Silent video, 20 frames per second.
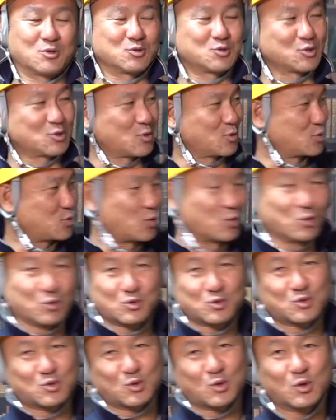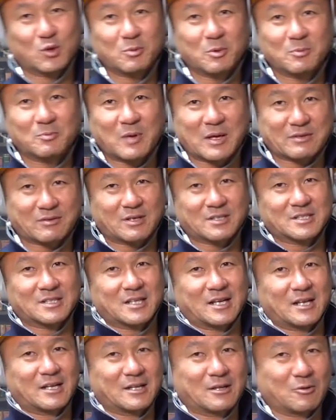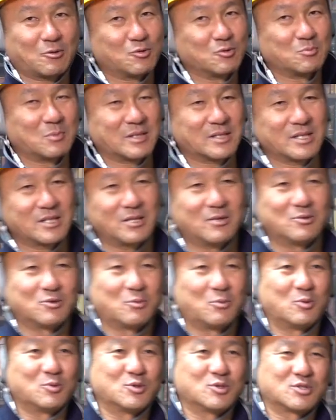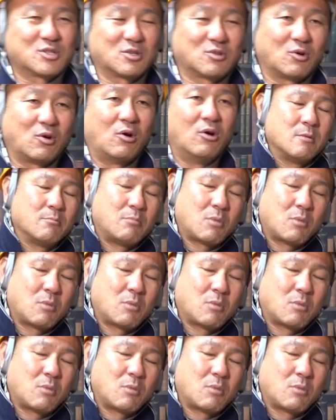ちょっと、これ、ちょっと俺もパッと数えたら、これま出てると思うんですけど、